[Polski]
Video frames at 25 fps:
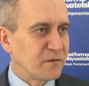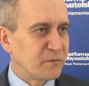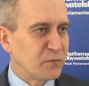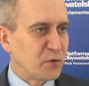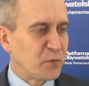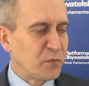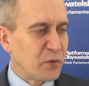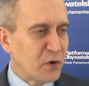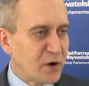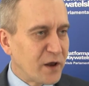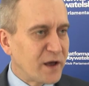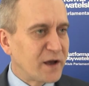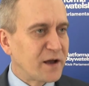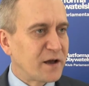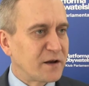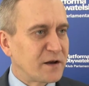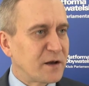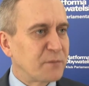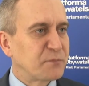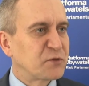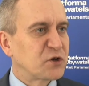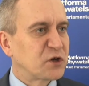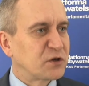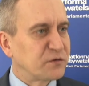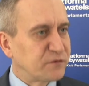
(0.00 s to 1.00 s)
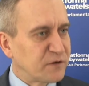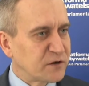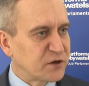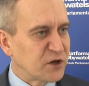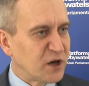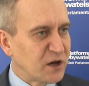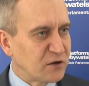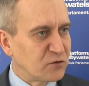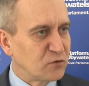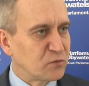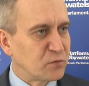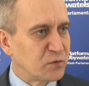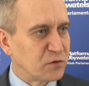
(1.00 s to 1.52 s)
bo polega na
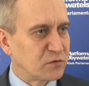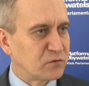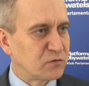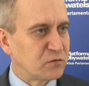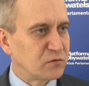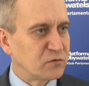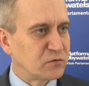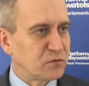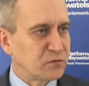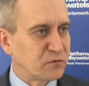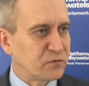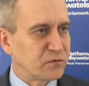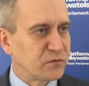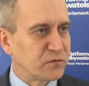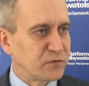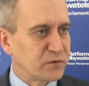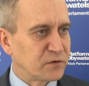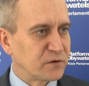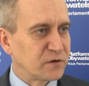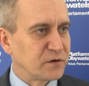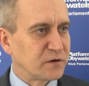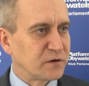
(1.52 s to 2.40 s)
przetwarzaniu produktów